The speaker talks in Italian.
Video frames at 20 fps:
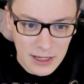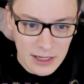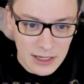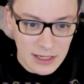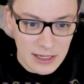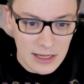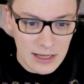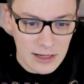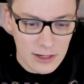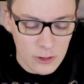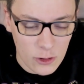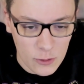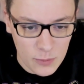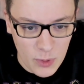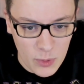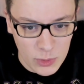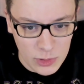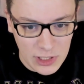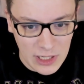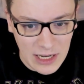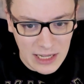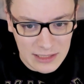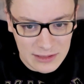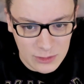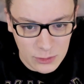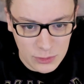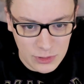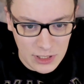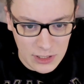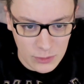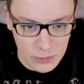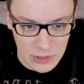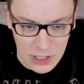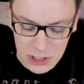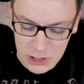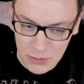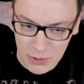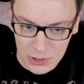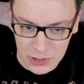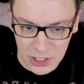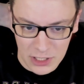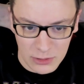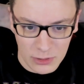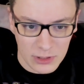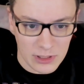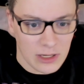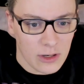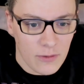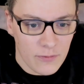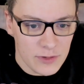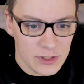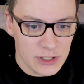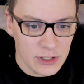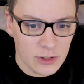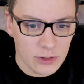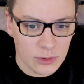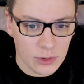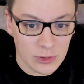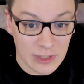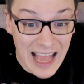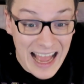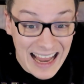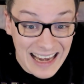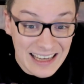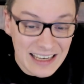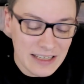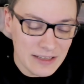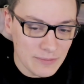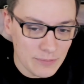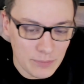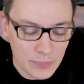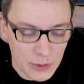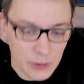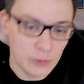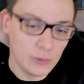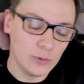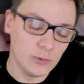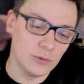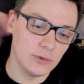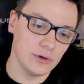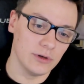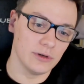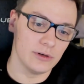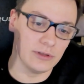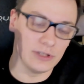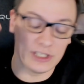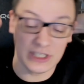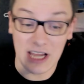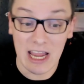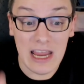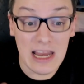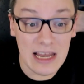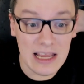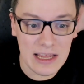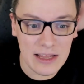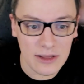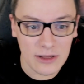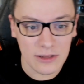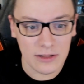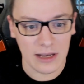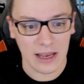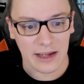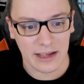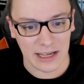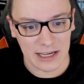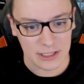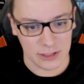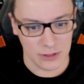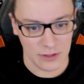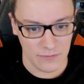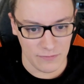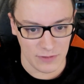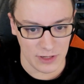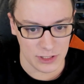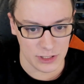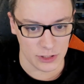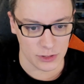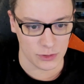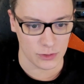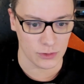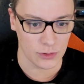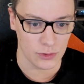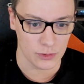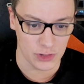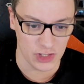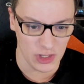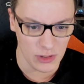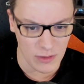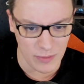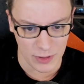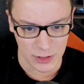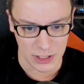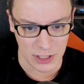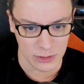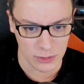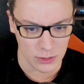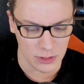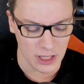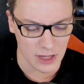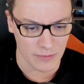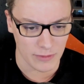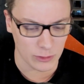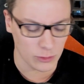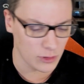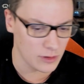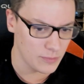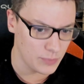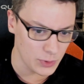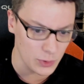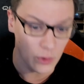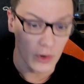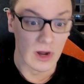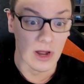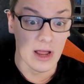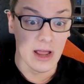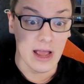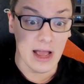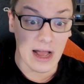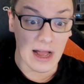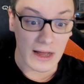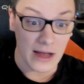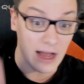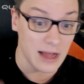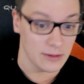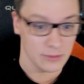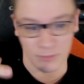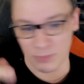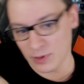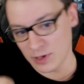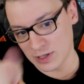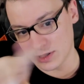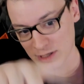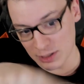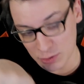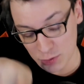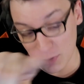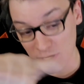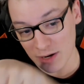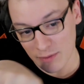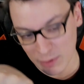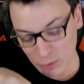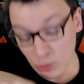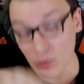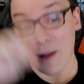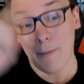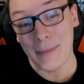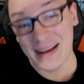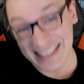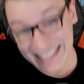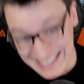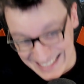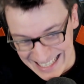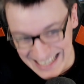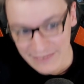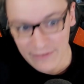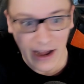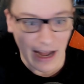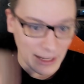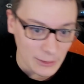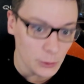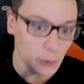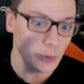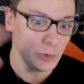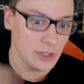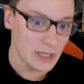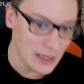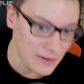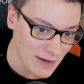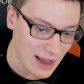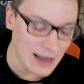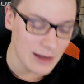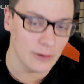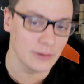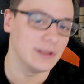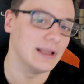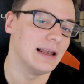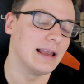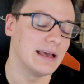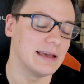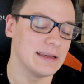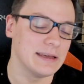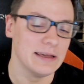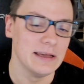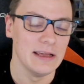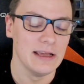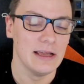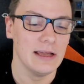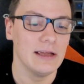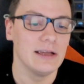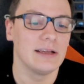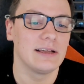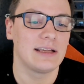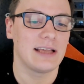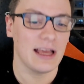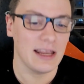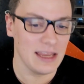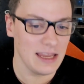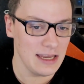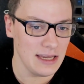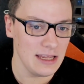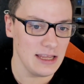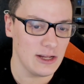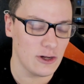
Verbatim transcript: il colpo mutilante ottiene un 10% di attacco fisico totale in più uh, di scaling, l'arresto invece sono 5% di armatura in più penetrazione armatura passiva ad ogni livello della E. Carini